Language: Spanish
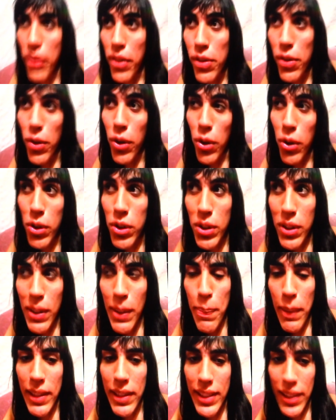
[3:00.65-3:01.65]
no lo hizo ni
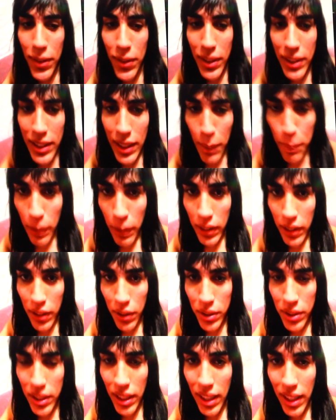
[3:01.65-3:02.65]
pensando en Zapata, o
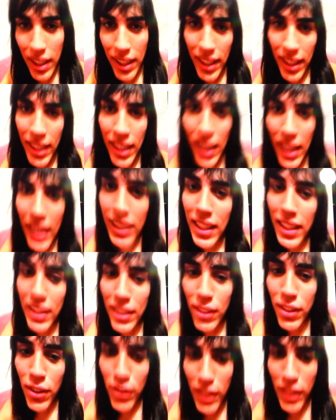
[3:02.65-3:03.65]
sea, era
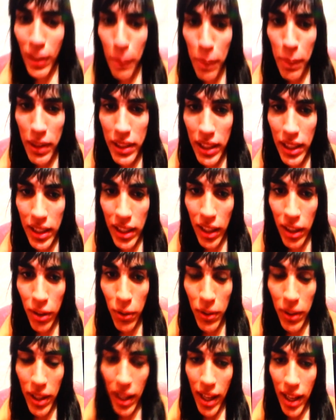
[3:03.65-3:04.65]
yo representando
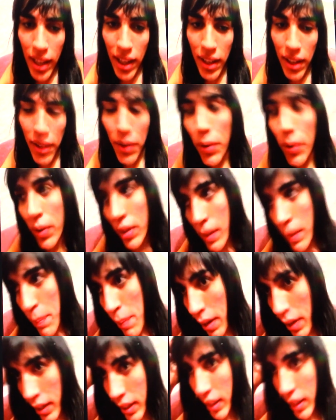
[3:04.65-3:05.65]
una, una
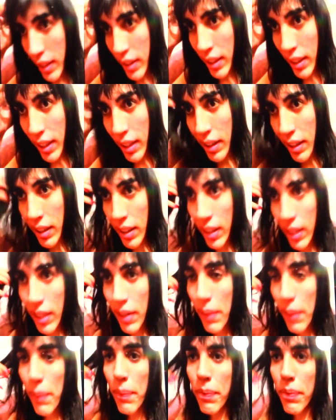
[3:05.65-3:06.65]
imagen de,
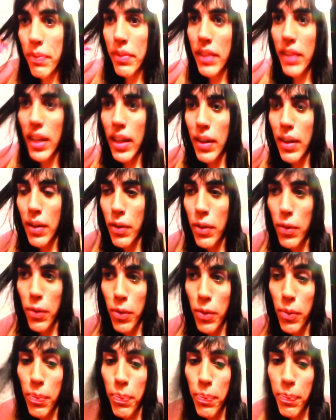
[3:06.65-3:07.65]
de
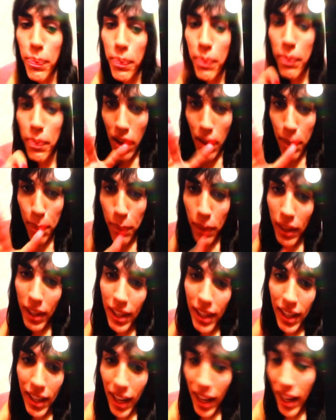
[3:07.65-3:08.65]
un
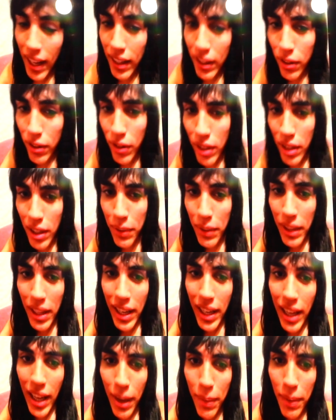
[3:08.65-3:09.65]
mexicano arriba del
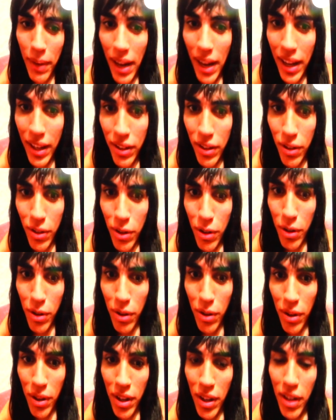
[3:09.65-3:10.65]
caballo,
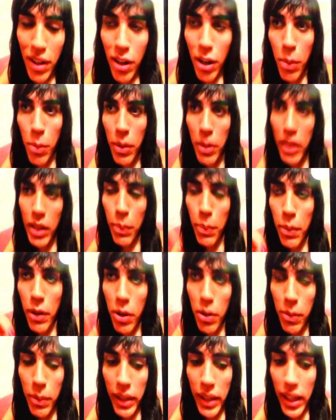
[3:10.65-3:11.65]
como el típico
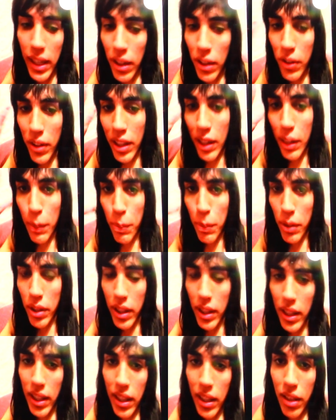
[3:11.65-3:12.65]
mexicano que te ponen de
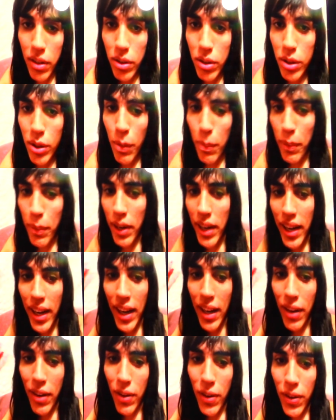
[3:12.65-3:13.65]
que con
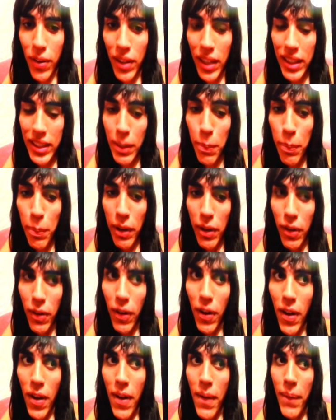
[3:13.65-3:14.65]
sombrero y así, pero
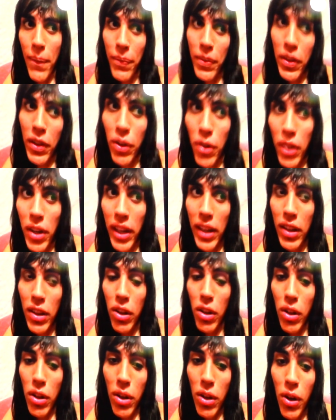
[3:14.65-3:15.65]
típico, lo que
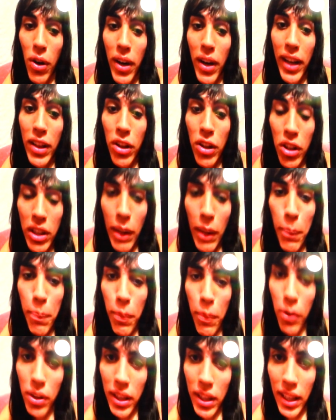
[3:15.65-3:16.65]
lo que no te
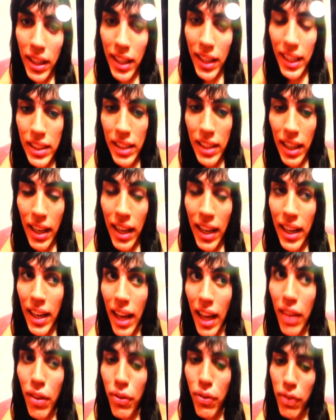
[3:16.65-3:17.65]
ponen es el lado
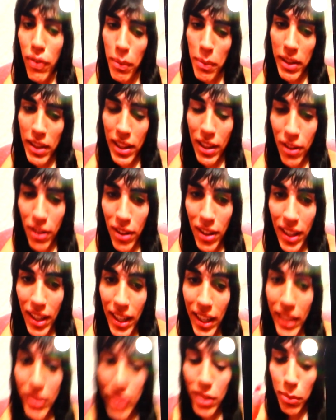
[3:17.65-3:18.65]
femenino de
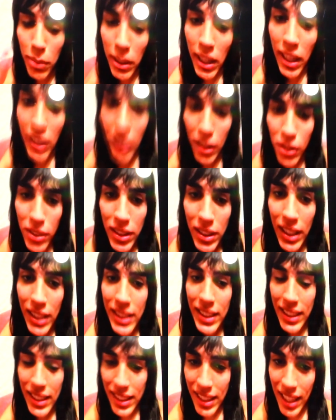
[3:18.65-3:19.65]
esos mexicanos que
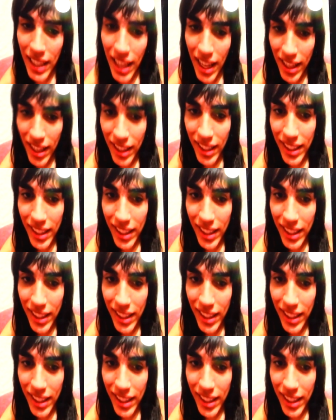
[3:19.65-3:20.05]
existían y que